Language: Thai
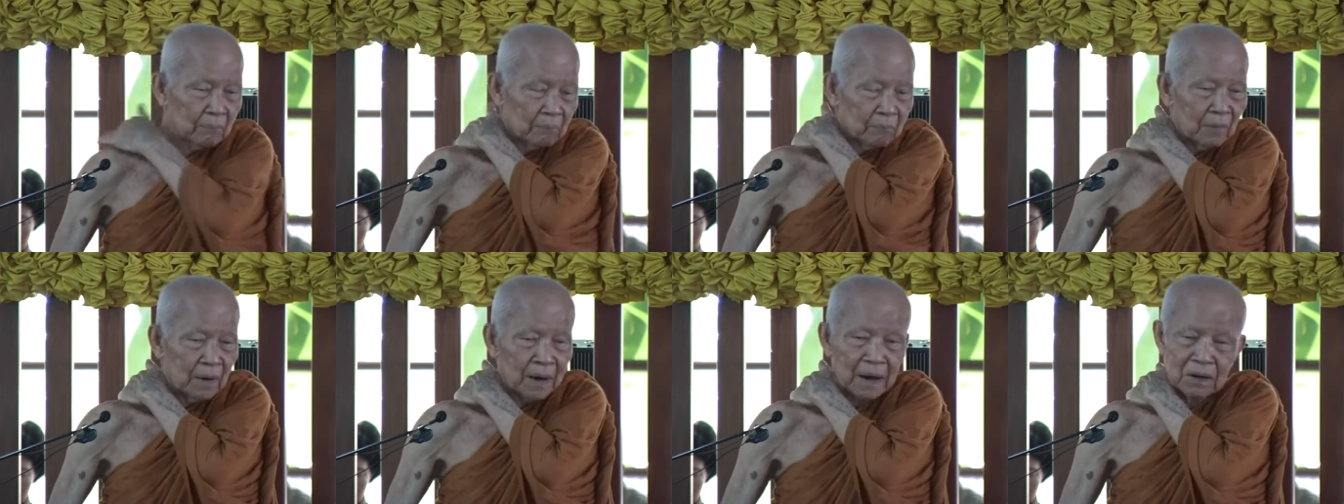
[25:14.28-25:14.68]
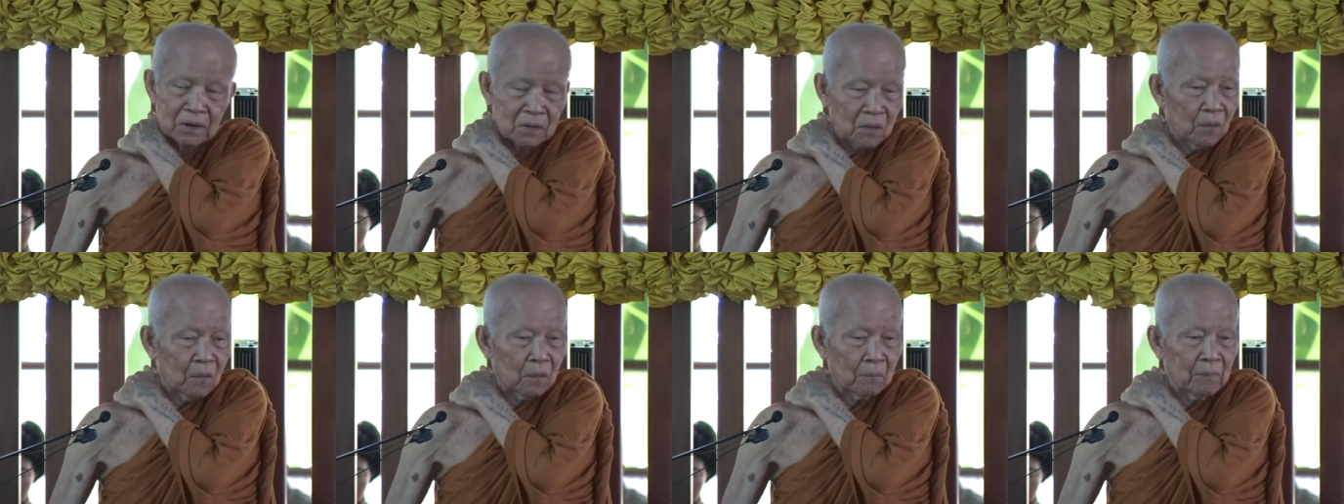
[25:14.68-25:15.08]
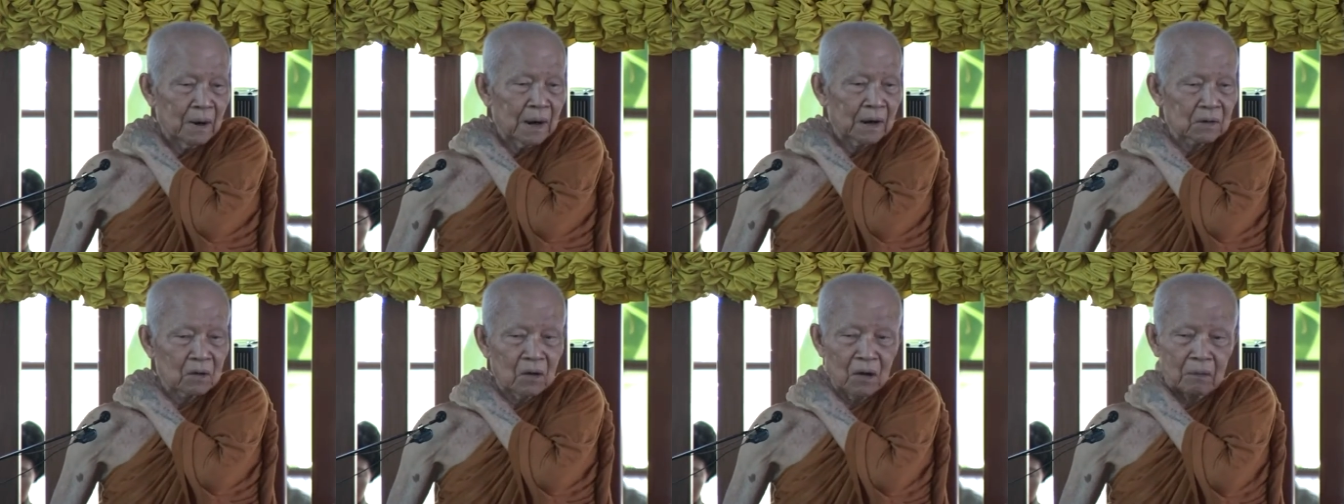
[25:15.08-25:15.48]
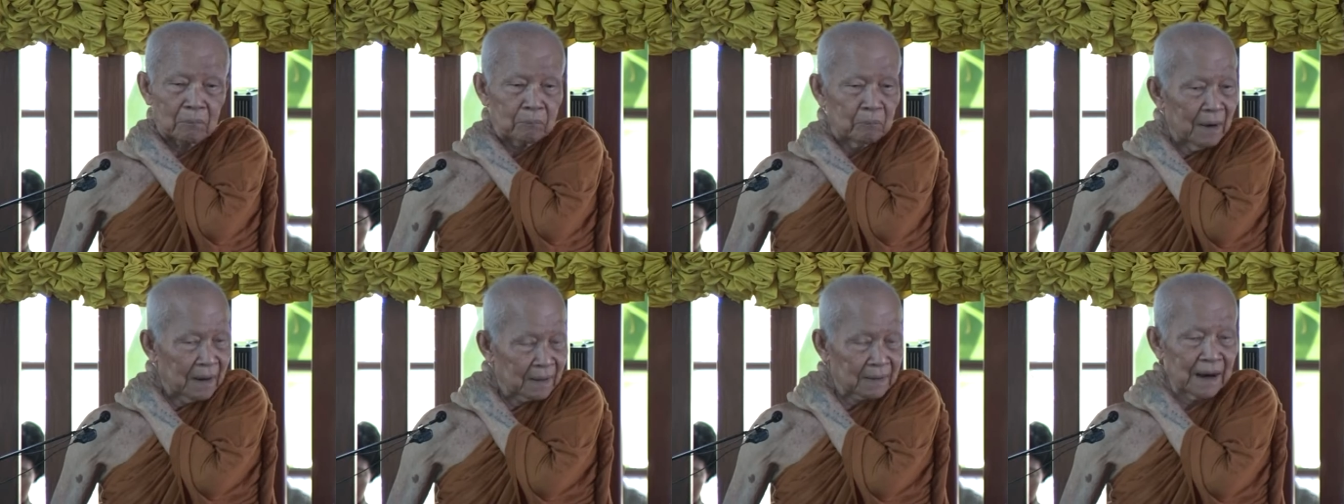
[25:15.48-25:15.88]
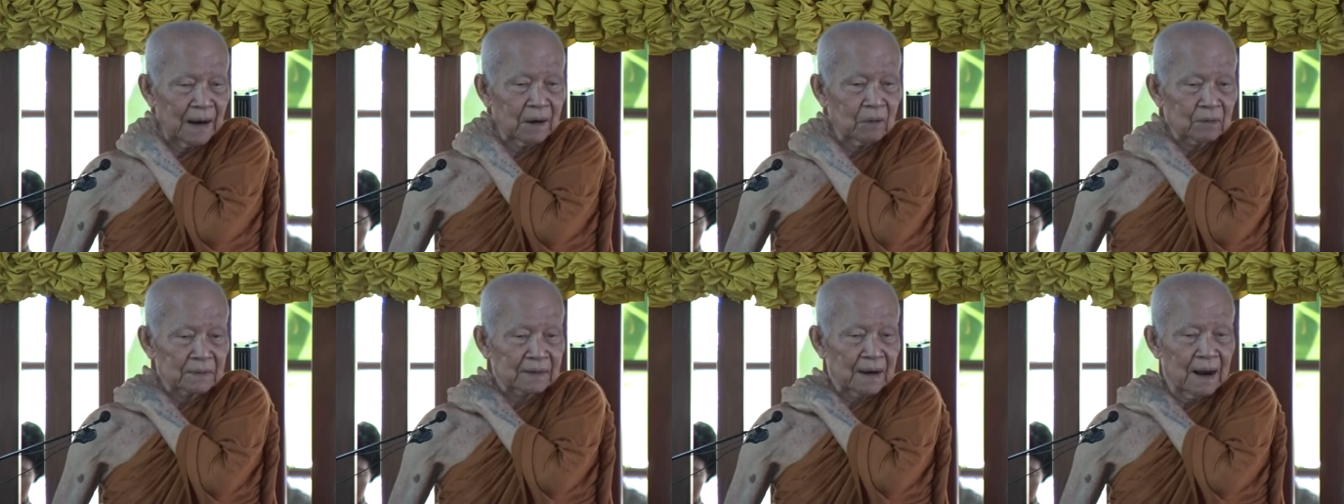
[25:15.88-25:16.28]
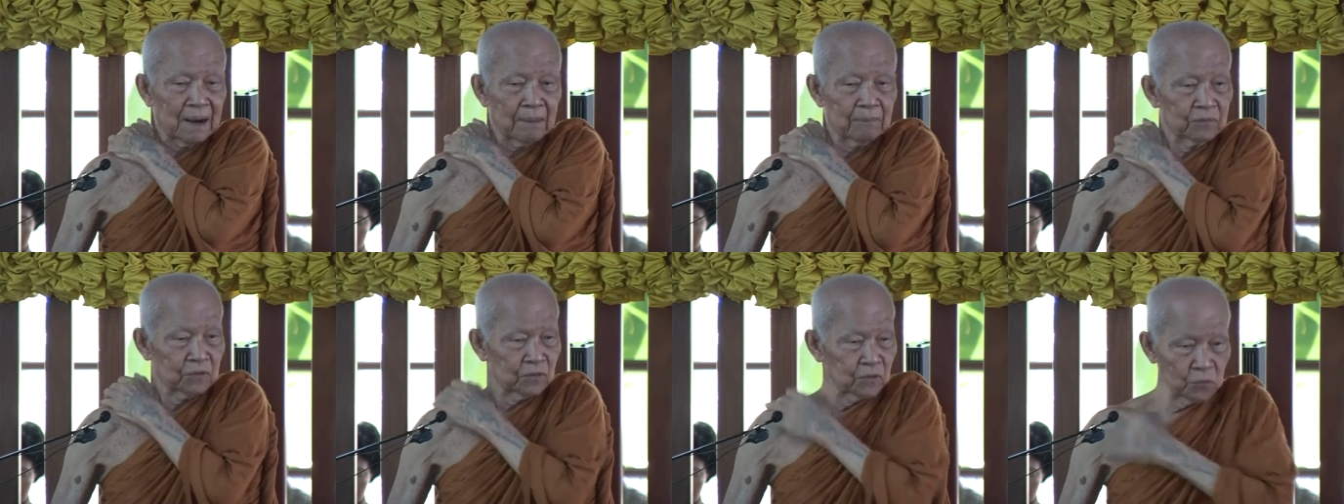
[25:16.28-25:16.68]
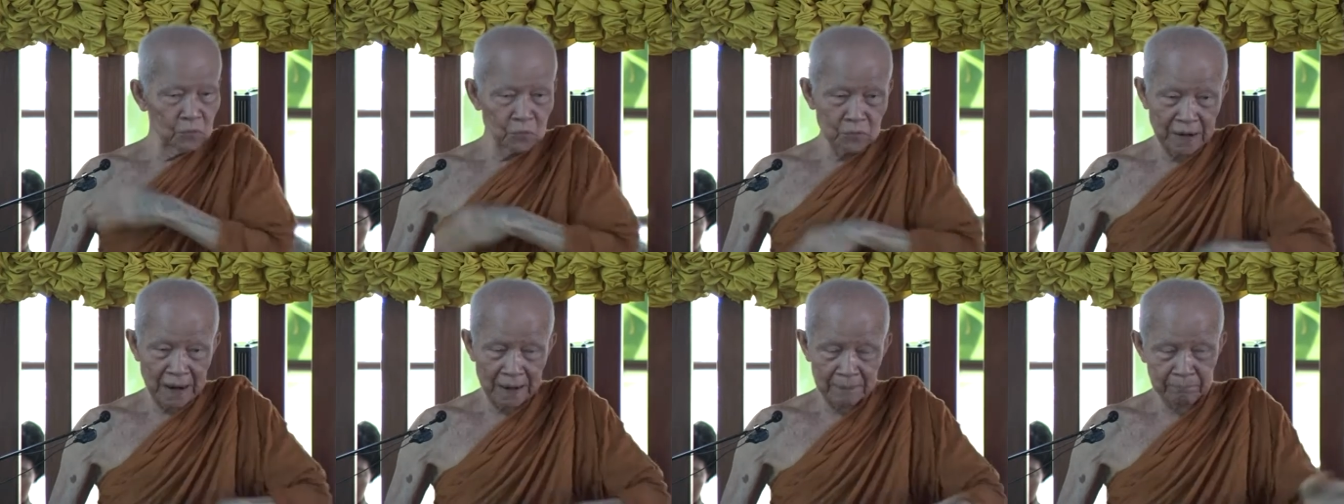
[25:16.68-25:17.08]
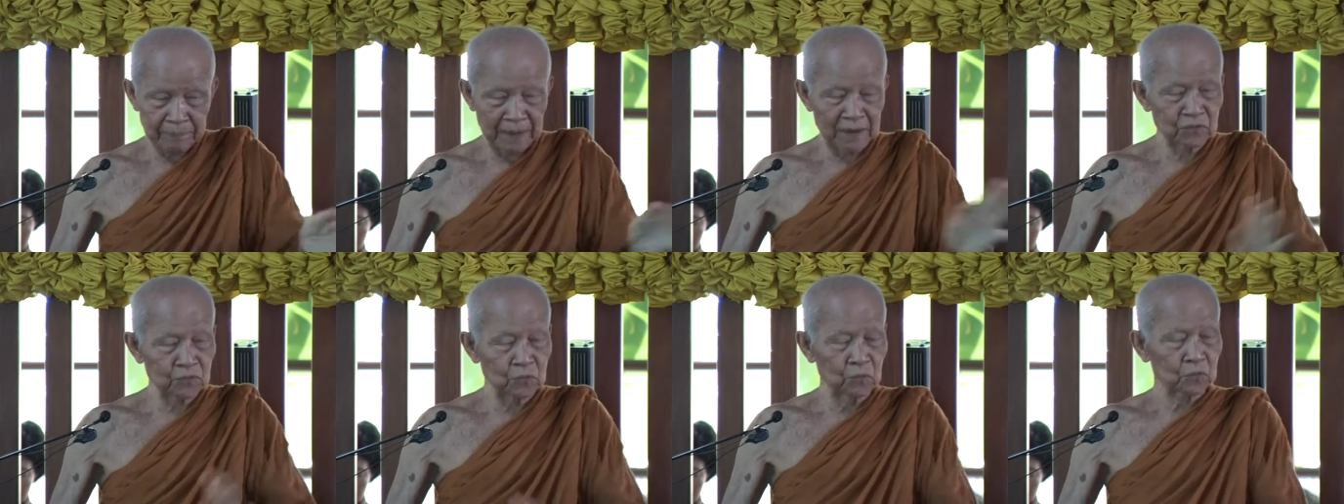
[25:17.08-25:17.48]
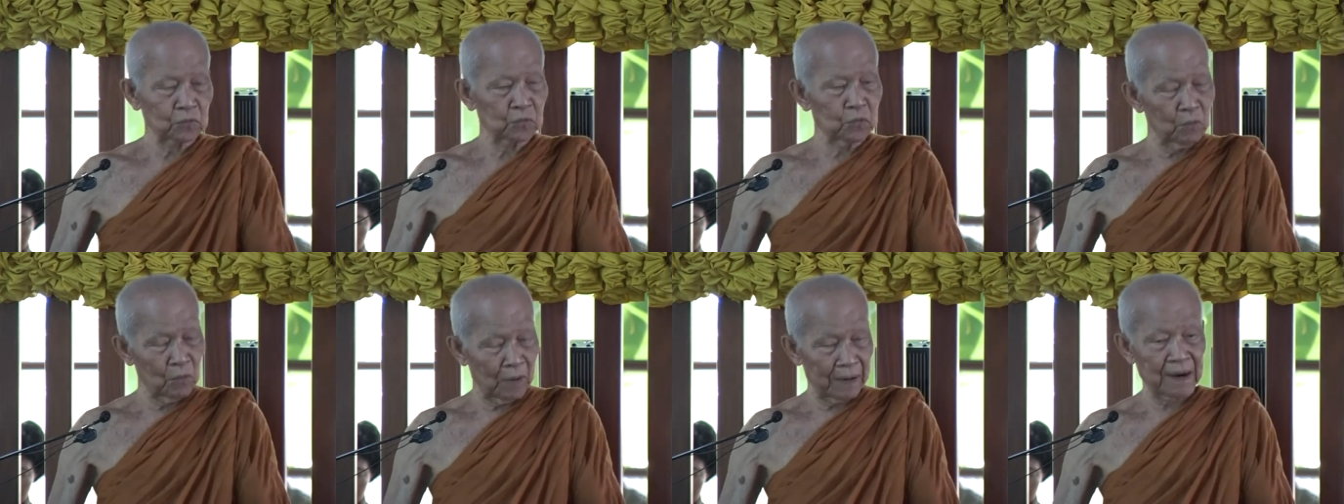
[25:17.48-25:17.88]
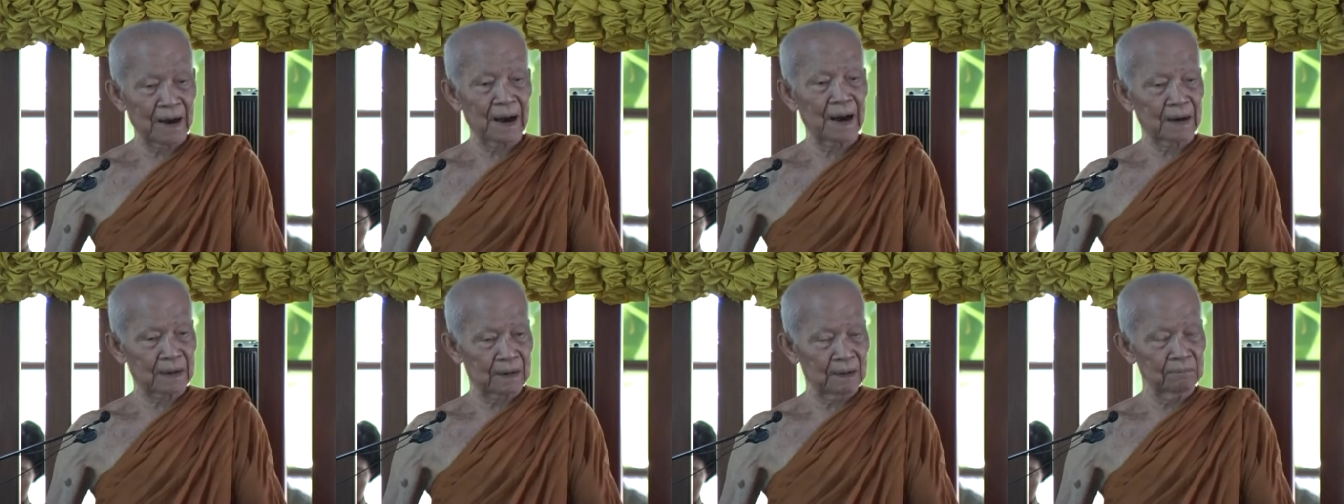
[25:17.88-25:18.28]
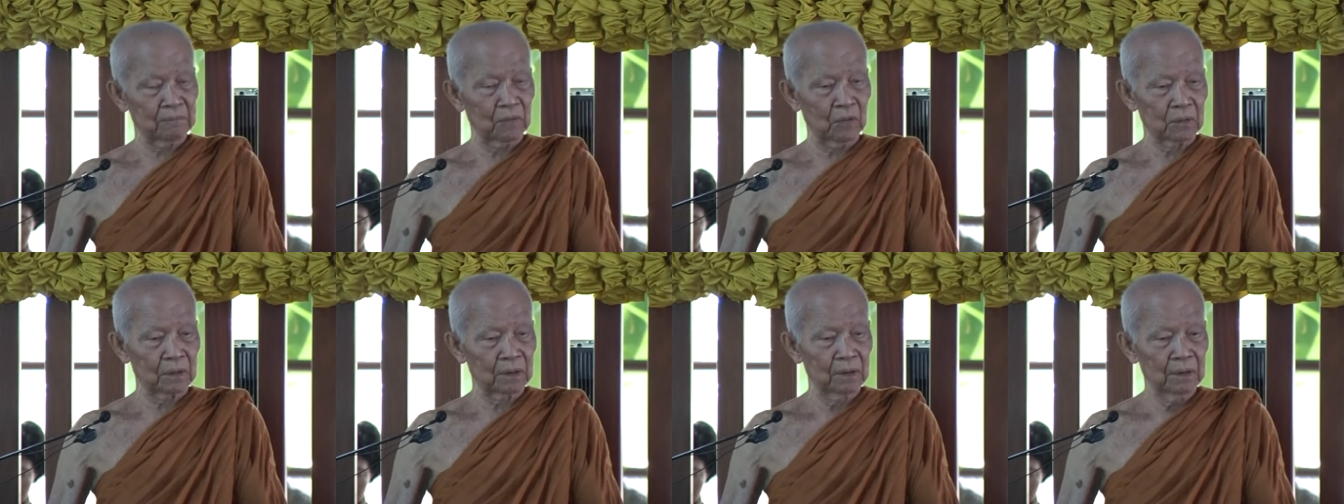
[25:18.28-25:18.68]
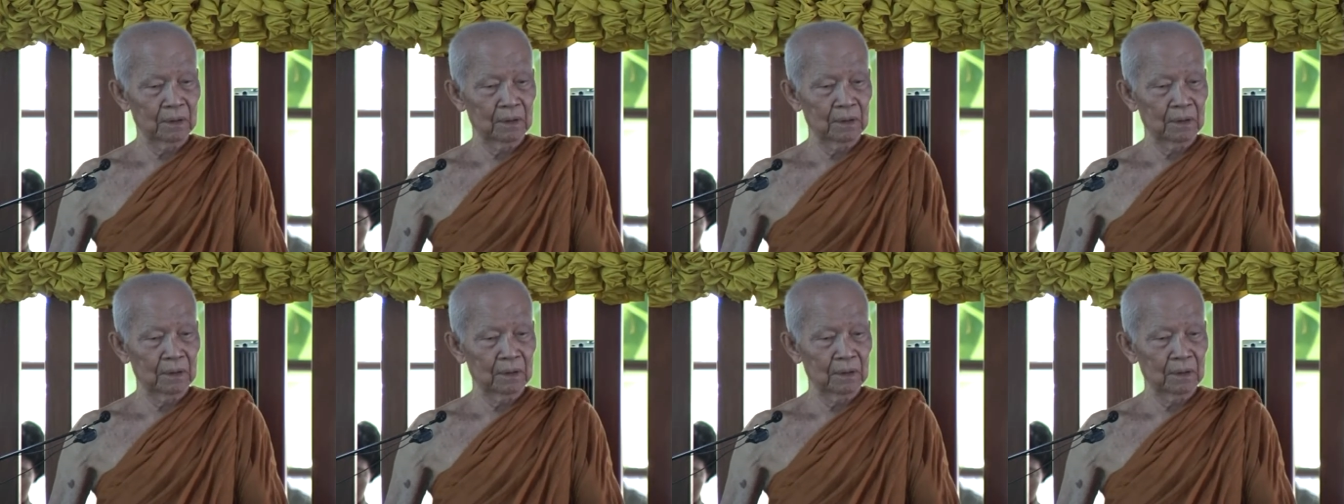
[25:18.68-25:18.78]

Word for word: เมืองโลกเมืองนอกเมืองไหนก็ตามอยู่เย็นเป็นจุกทั่วหน้ากันหมด